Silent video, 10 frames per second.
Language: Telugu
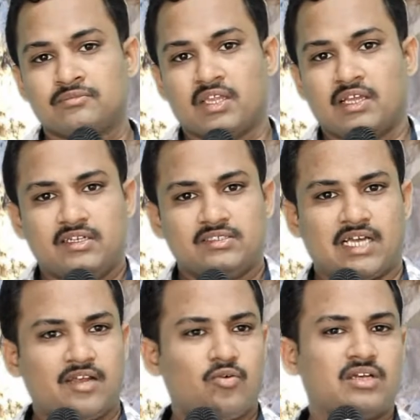అండి
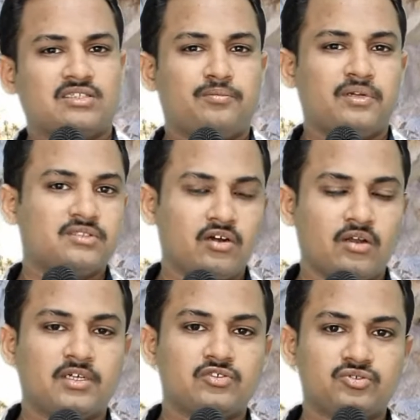చాలా వార్తాపత్రికలు
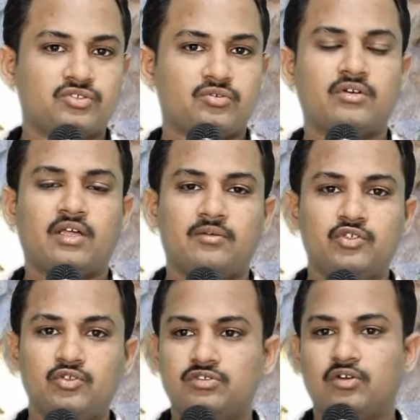మనం చూస్తుంటాం
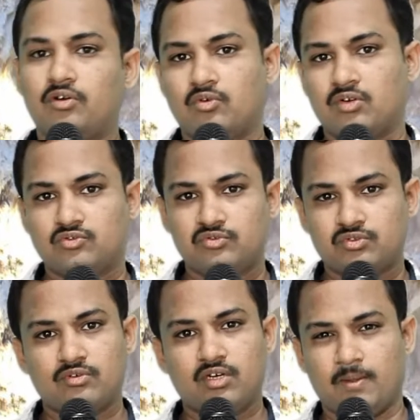న్యూస్లో కూడా
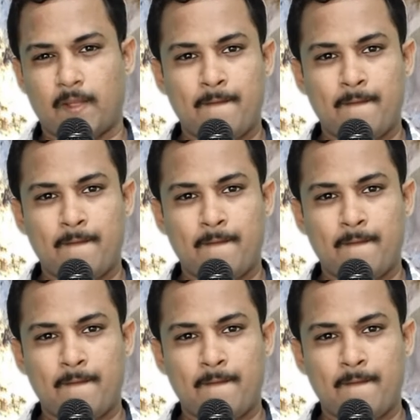చూస్తుంటాం